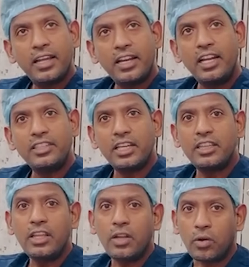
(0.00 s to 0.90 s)
రిలీజ్
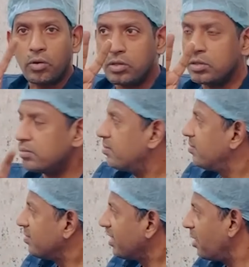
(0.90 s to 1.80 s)
అయింది రెండు
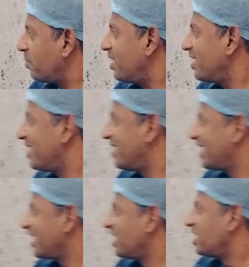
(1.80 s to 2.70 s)
ఏమా
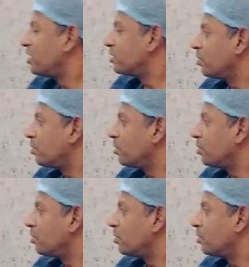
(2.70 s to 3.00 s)
సో